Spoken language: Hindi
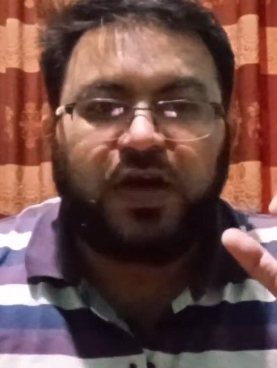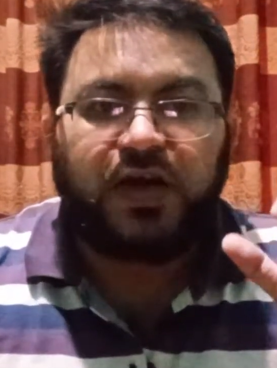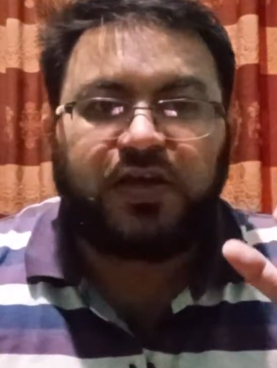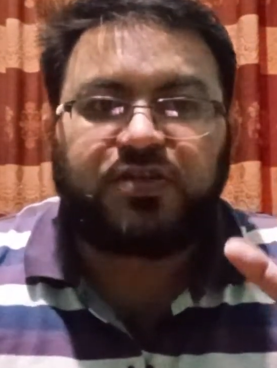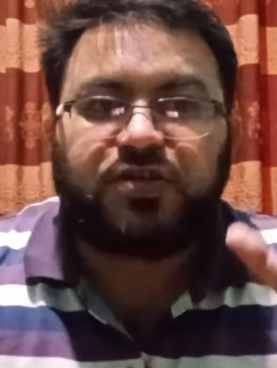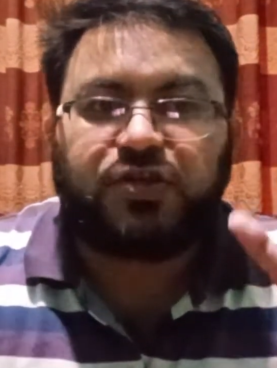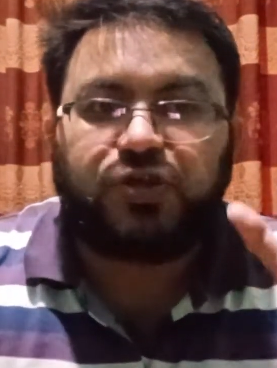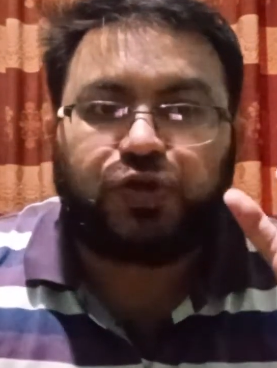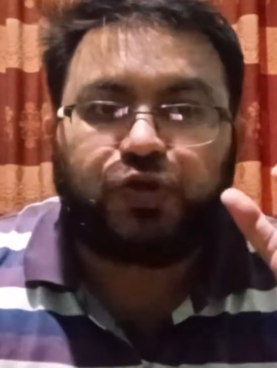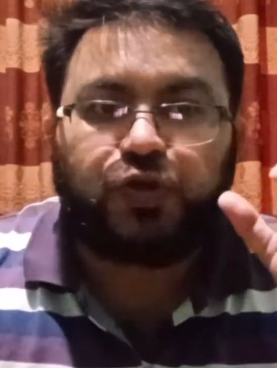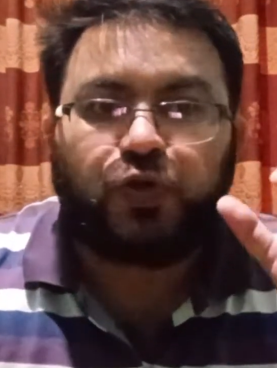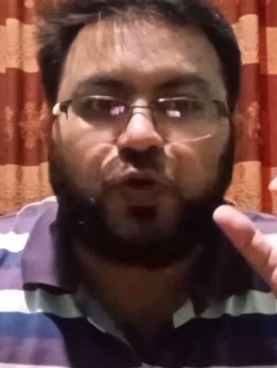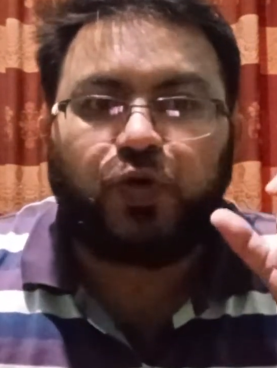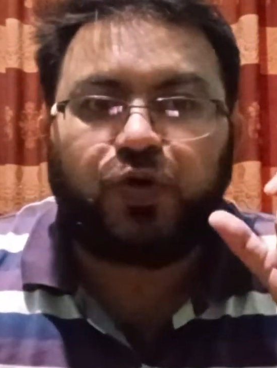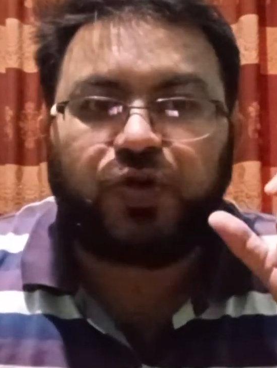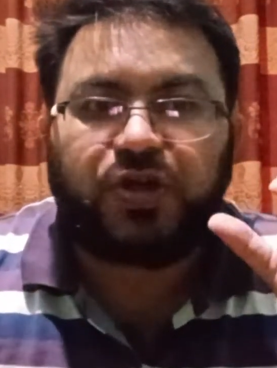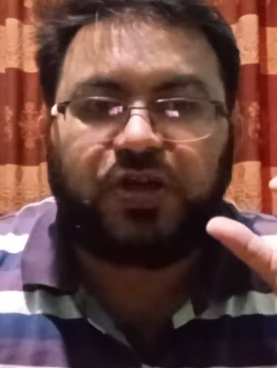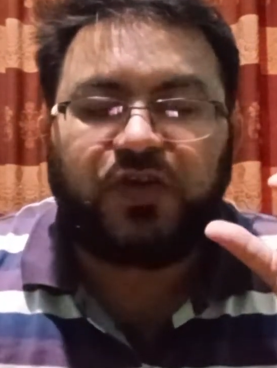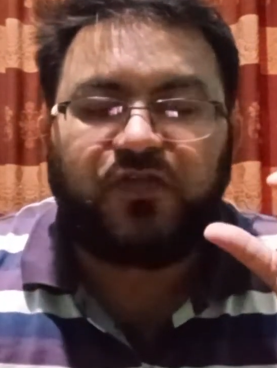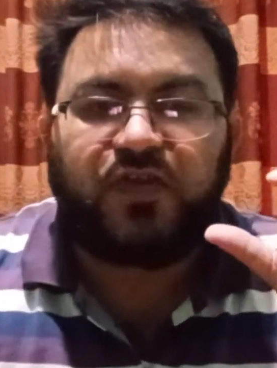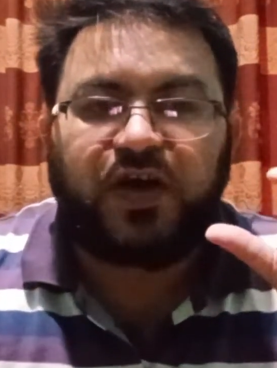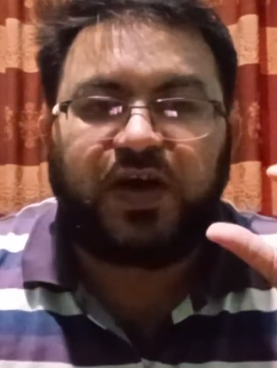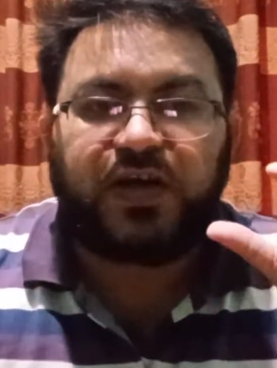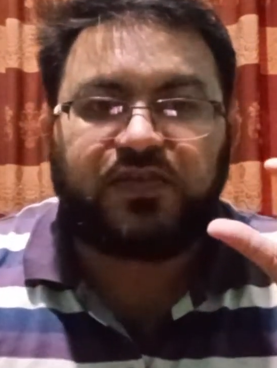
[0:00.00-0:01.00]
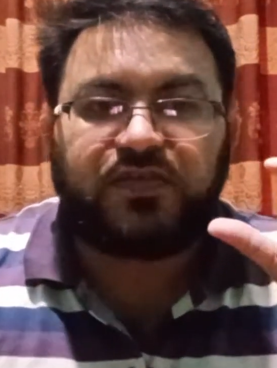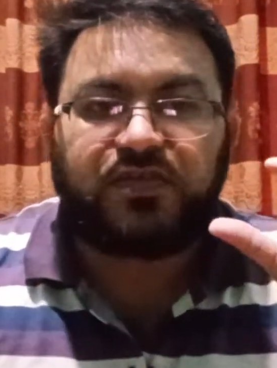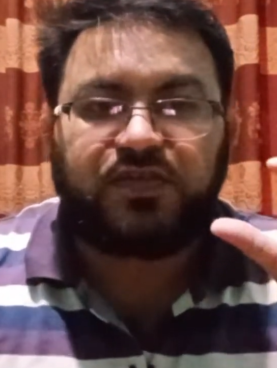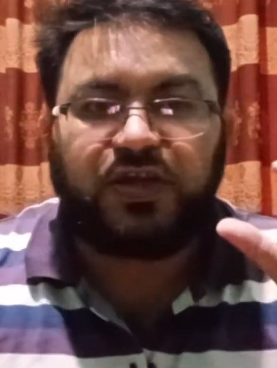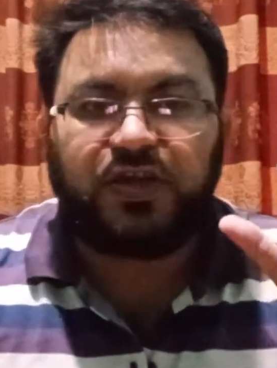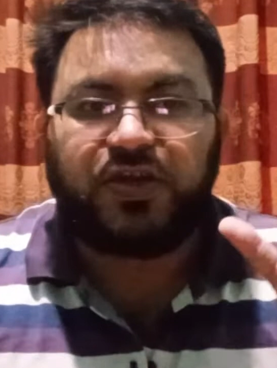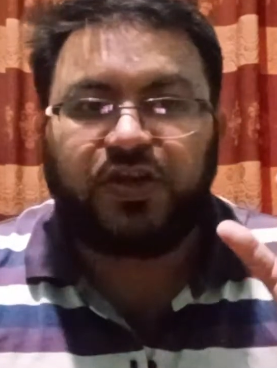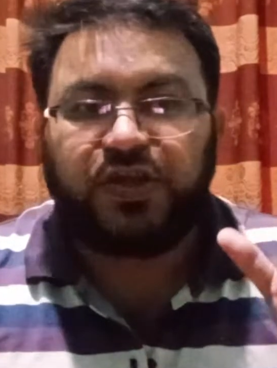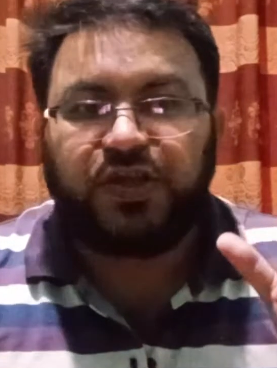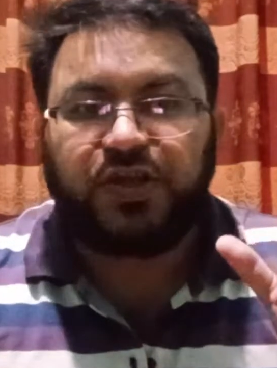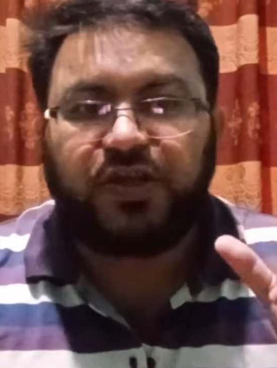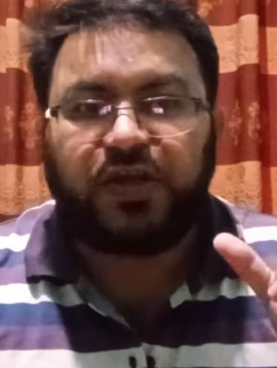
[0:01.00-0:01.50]
अच्छा शोर की आवाज़
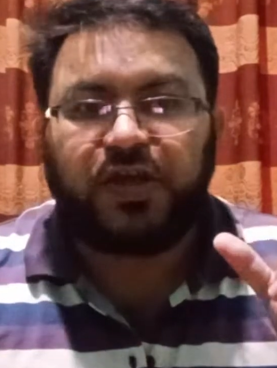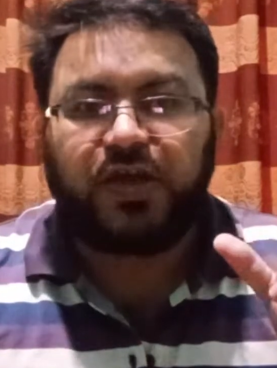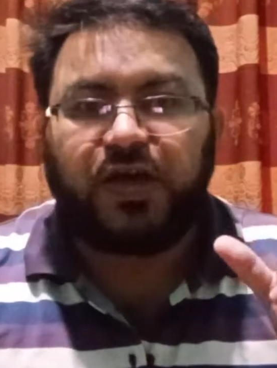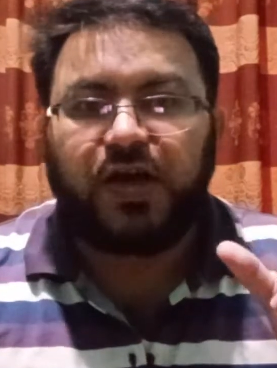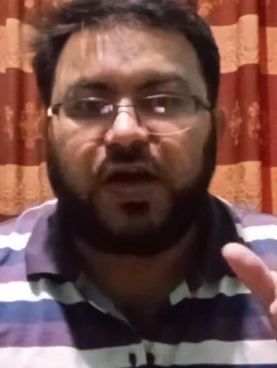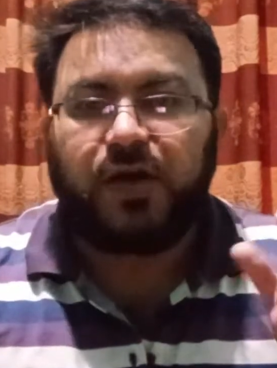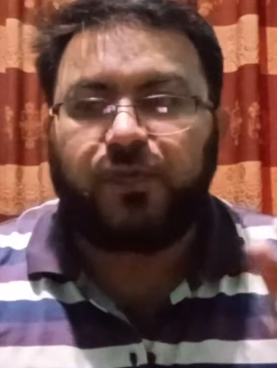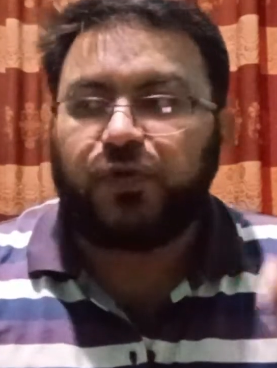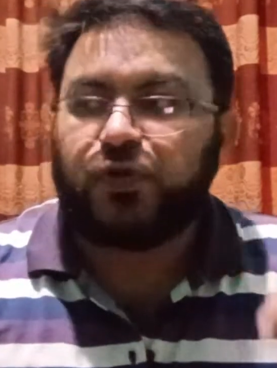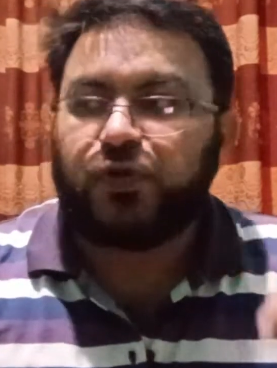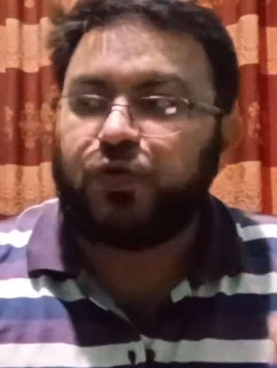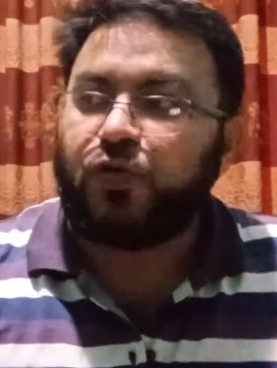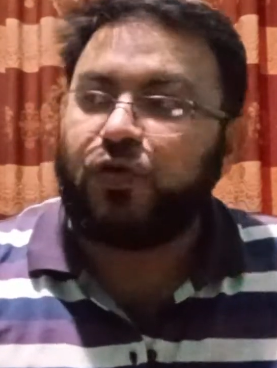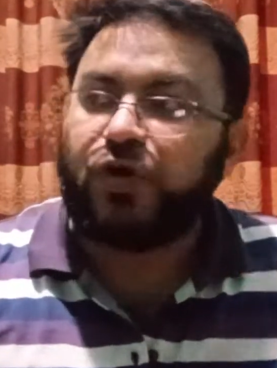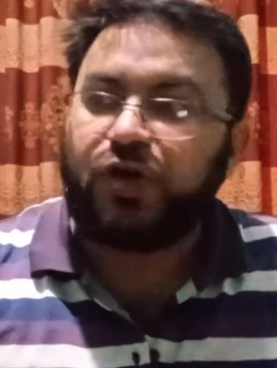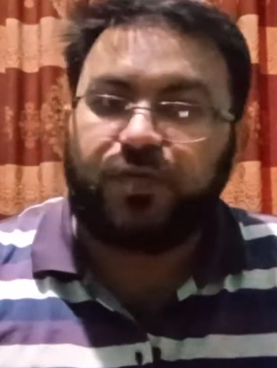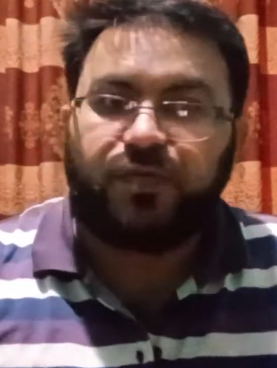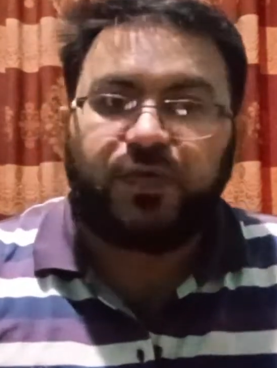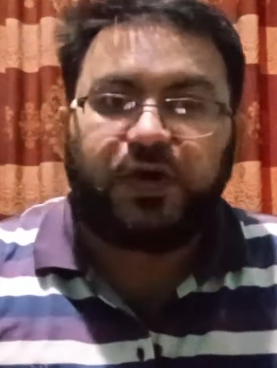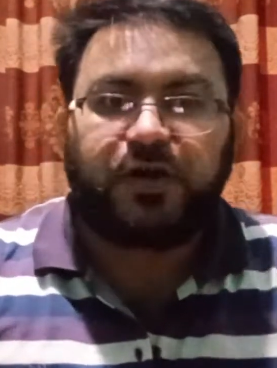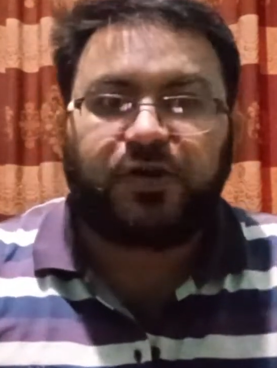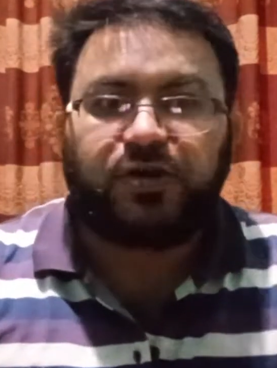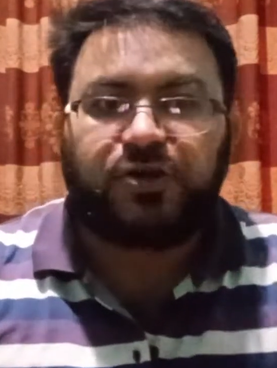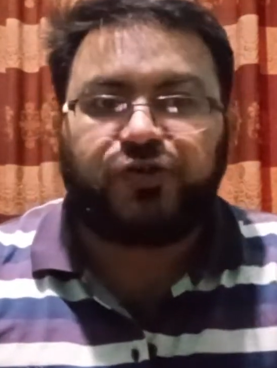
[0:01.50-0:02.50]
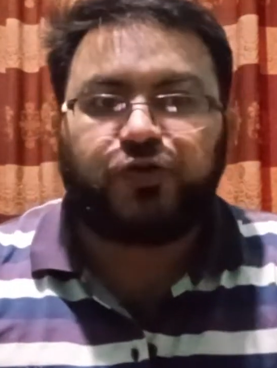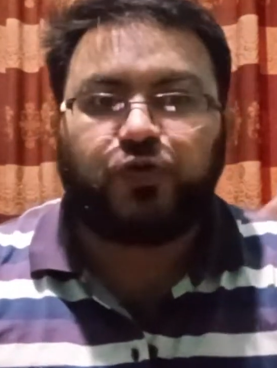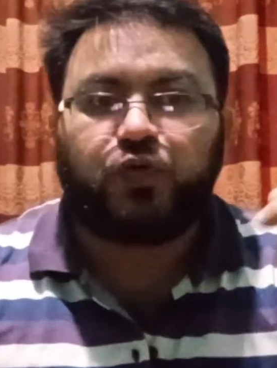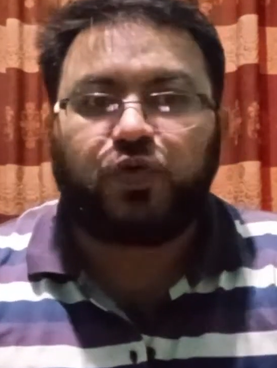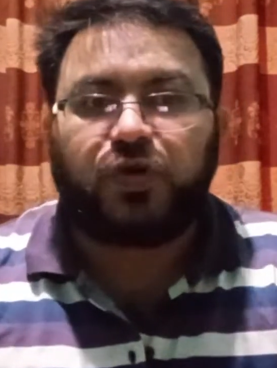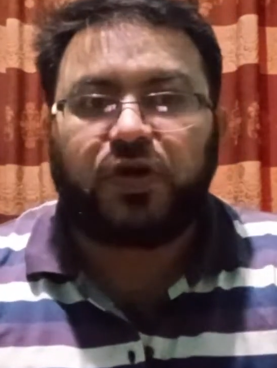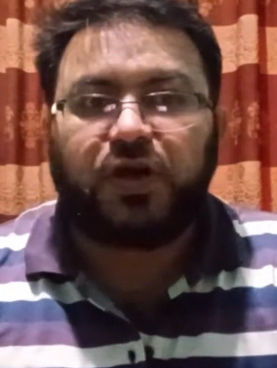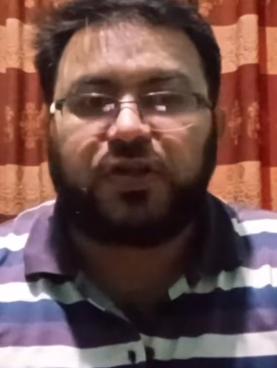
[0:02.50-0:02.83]
ये नहीं कि आप वो थोड़े मारने शुरू